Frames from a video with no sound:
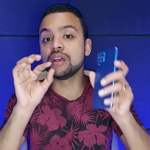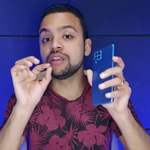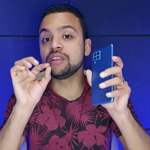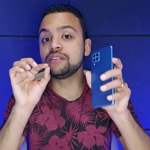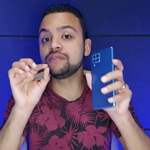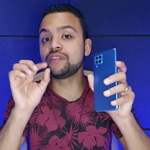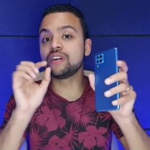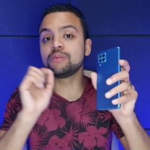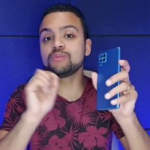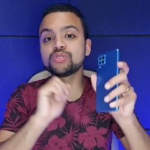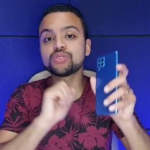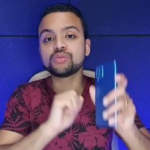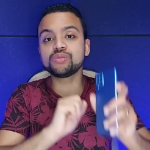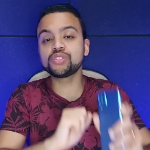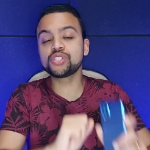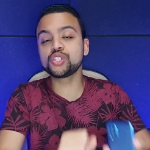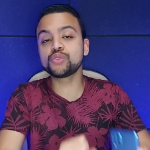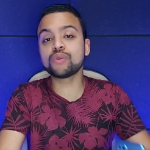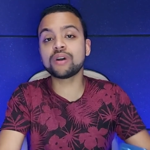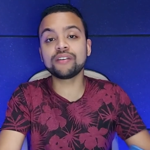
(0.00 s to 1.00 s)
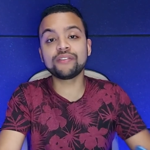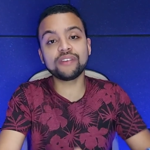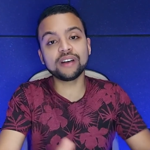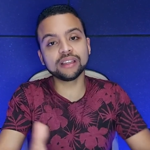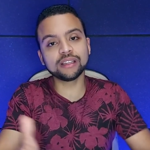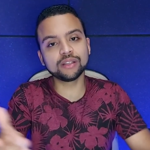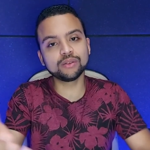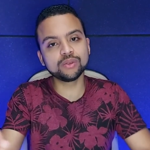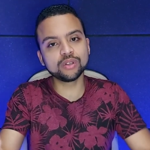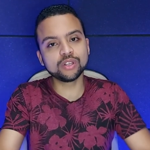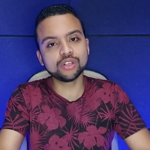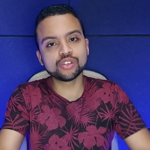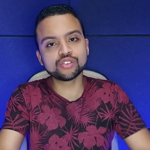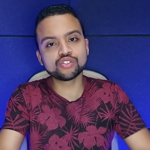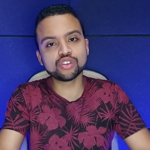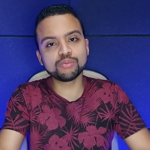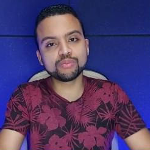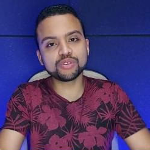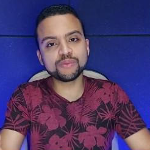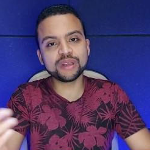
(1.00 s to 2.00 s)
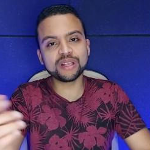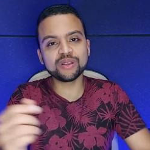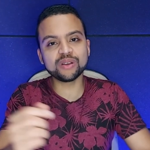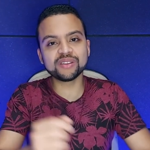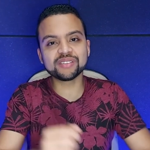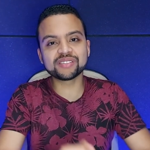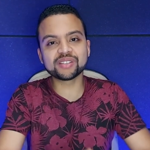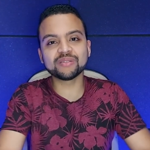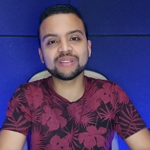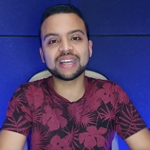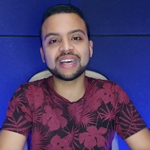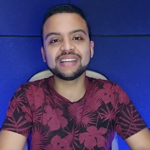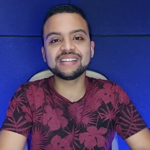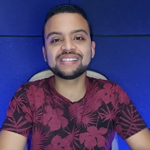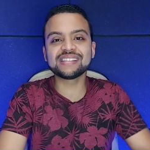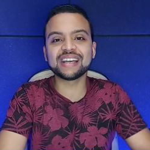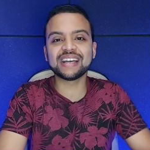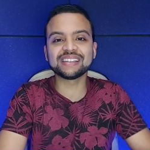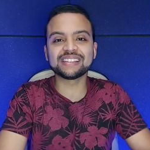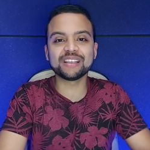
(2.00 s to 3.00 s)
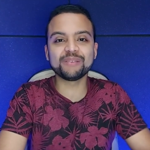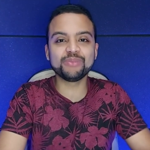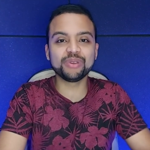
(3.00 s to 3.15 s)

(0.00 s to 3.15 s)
e vamos continuar falando sobre os melhores celulares até R$